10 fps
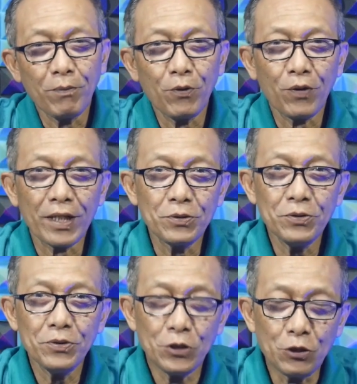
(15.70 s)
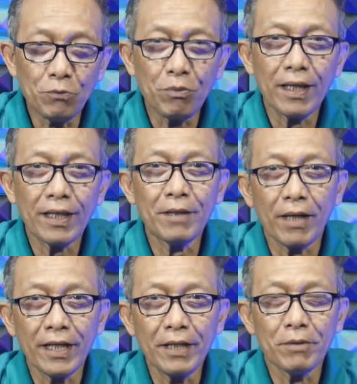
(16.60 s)
wabarakatuh. Jumpa
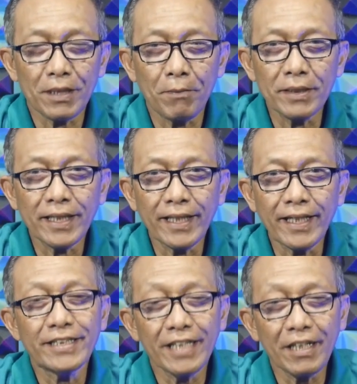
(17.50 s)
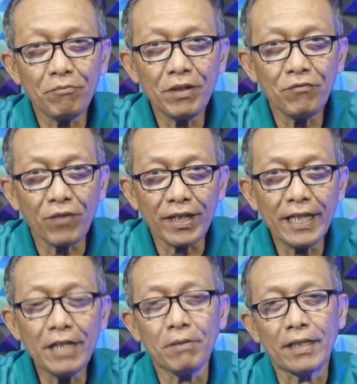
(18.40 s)
kembali bersama saya Cepi
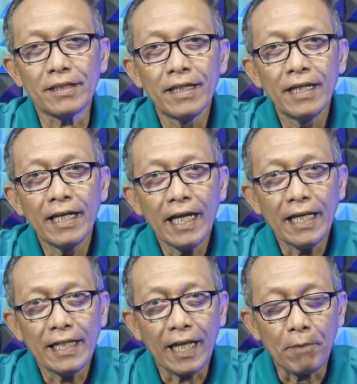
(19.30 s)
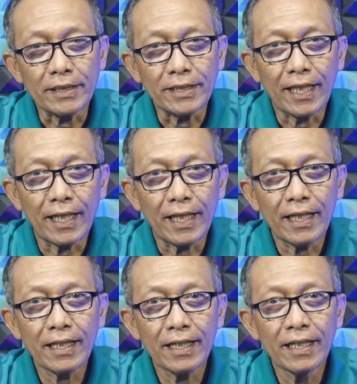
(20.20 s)
Fadli Hikmat dalam
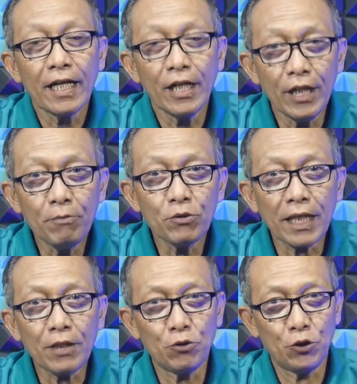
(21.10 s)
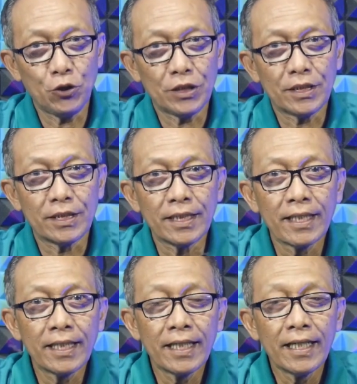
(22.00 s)
acara liputan khusus.
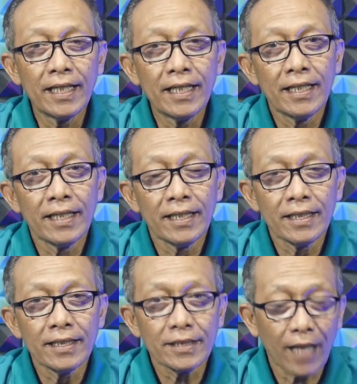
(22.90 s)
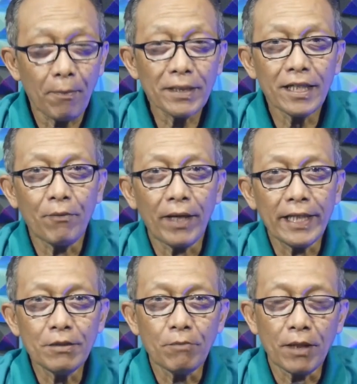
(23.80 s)
Sahabat
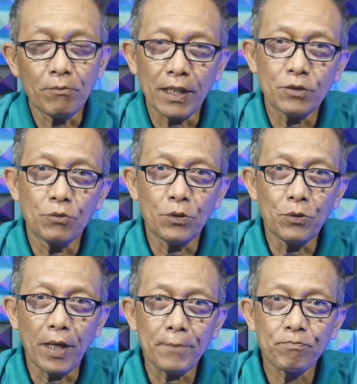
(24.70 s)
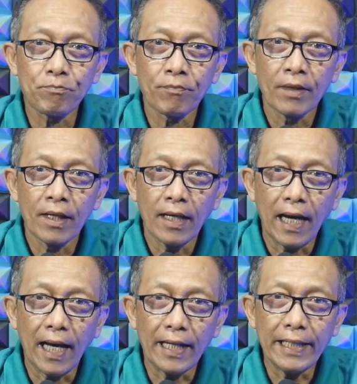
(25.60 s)
Ciliwangi
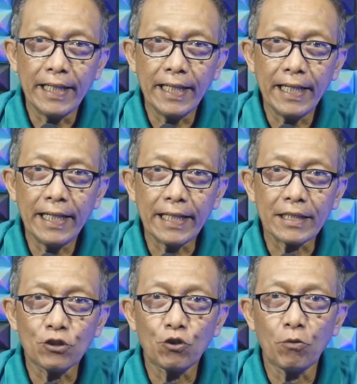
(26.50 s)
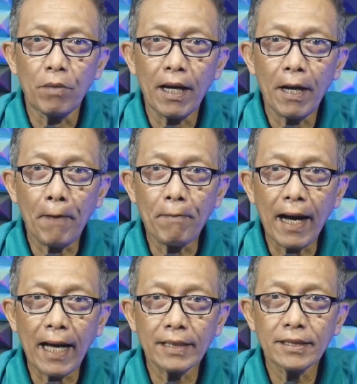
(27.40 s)
1922, hari ini kita coba
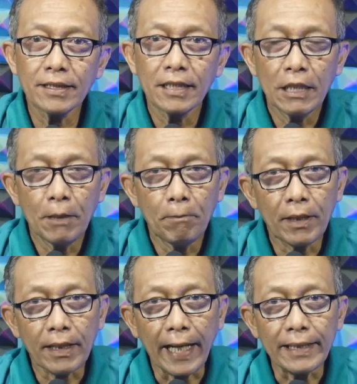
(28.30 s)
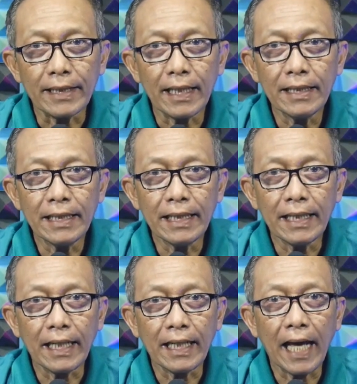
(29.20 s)
bahas berkaitan
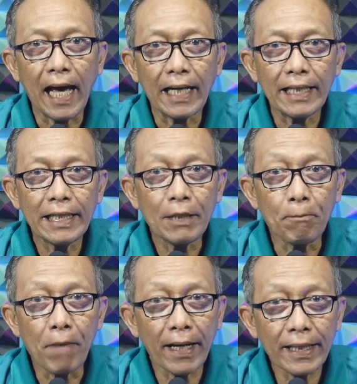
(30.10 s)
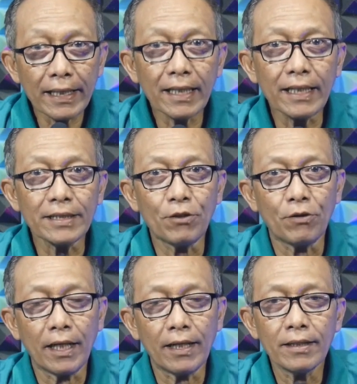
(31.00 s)
dengan Hari Kebangkitan
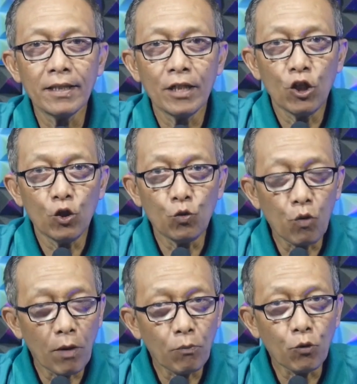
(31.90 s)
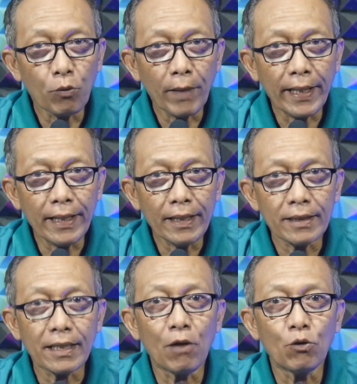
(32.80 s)
Nasional 20 Mei
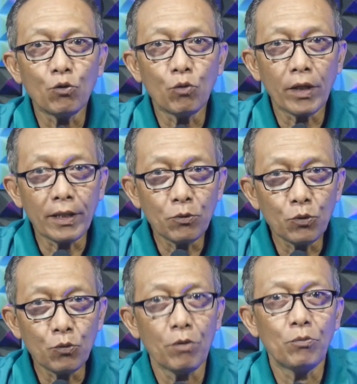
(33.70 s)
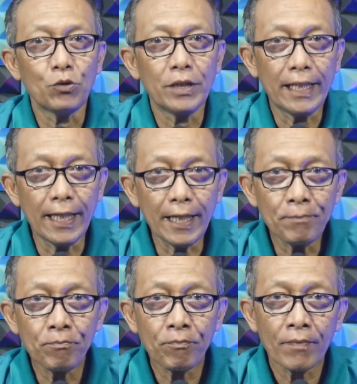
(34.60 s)
tahun
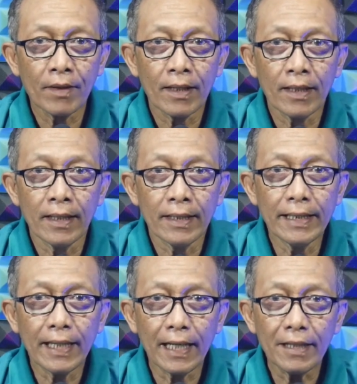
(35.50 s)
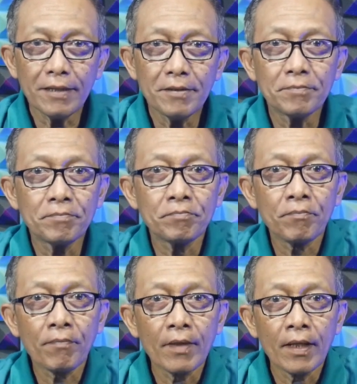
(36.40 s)
2023 dengan
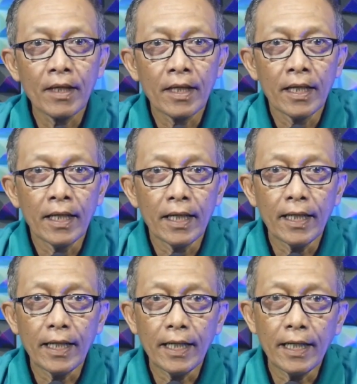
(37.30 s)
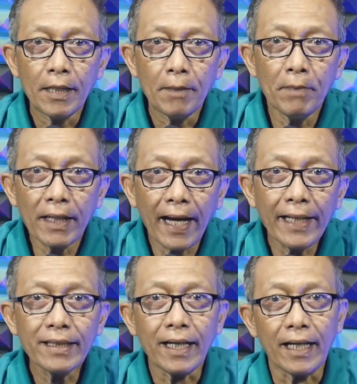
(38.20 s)
uh,
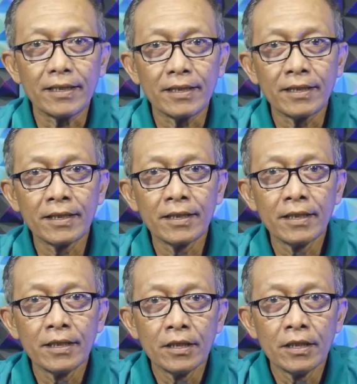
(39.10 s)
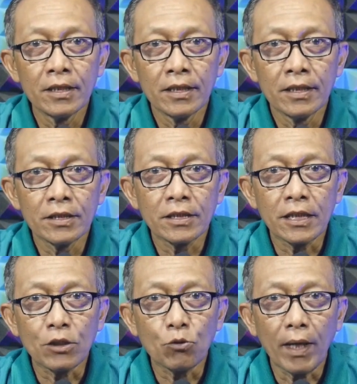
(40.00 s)
mengaitkan
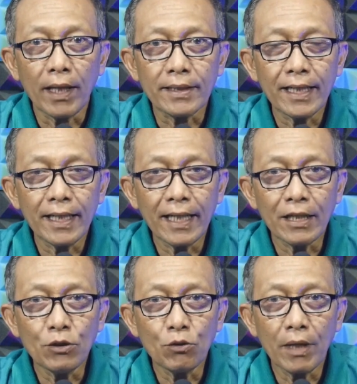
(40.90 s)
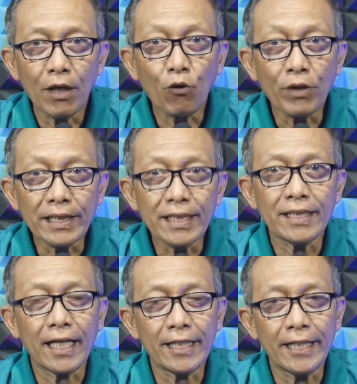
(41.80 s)
situasi dan juga kondisi
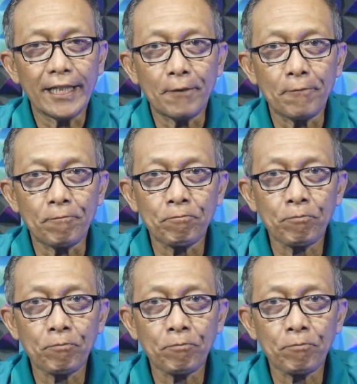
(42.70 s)
saat ini